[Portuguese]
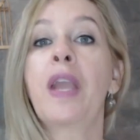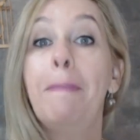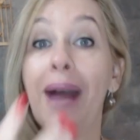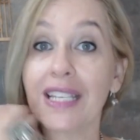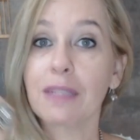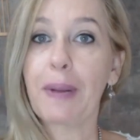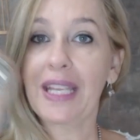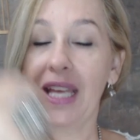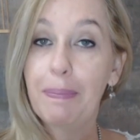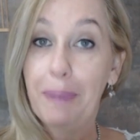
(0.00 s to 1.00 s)
Mas para
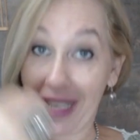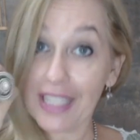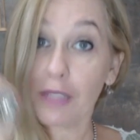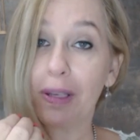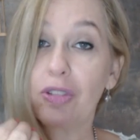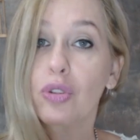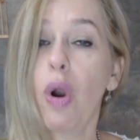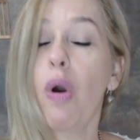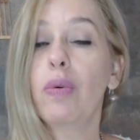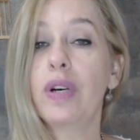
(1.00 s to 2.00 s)
que, que as
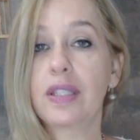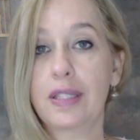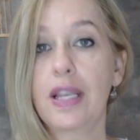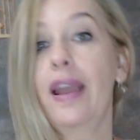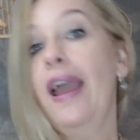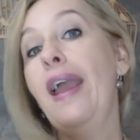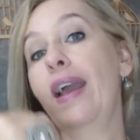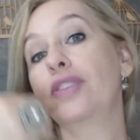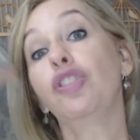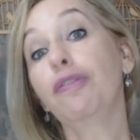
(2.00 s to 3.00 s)
pessoas
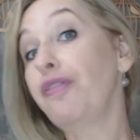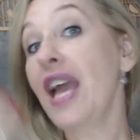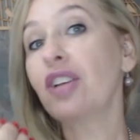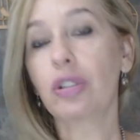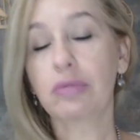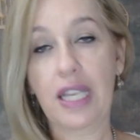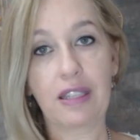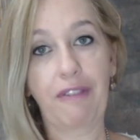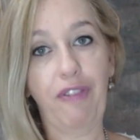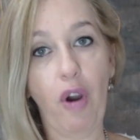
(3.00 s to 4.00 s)
é, te vejam
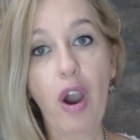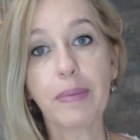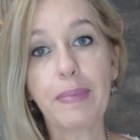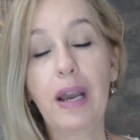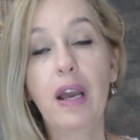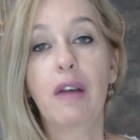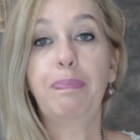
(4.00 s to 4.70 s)
dessa forma,